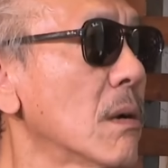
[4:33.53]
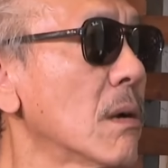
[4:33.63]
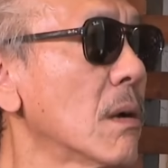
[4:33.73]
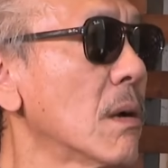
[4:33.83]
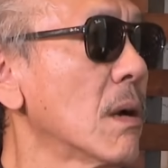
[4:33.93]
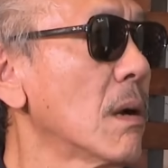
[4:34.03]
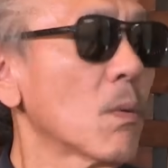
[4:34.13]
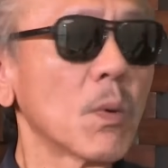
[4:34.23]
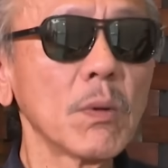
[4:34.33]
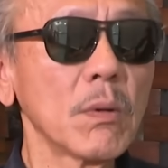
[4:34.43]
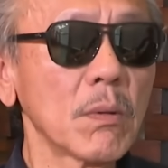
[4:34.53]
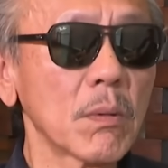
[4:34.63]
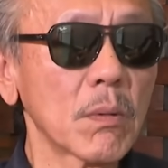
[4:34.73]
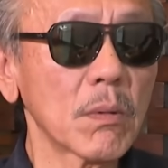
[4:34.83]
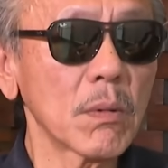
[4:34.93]
ของการซื้อขายที่
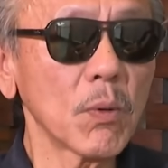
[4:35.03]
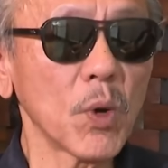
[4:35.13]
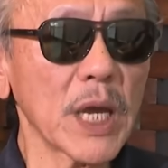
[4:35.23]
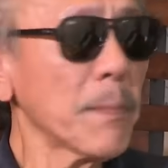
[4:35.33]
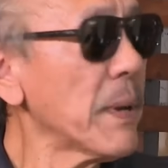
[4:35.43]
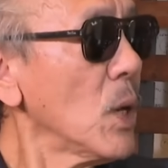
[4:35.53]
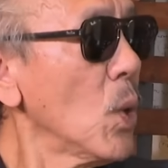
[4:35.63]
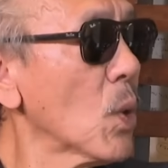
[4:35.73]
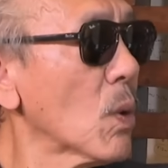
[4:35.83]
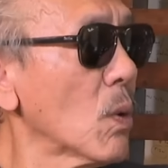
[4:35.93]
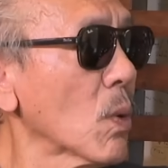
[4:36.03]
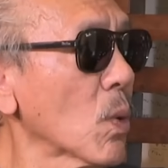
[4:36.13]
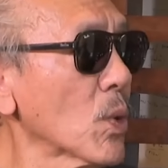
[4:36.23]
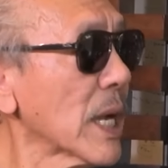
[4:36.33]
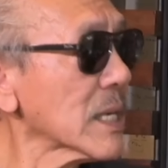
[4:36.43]
ดินของอของแสนสิริ
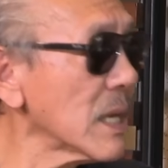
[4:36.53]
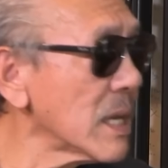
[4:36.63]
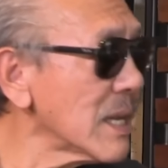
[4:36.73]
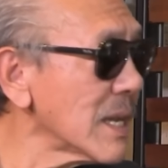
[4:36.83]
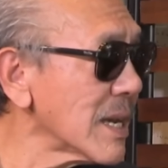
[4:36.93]
ก่อนหน้านี้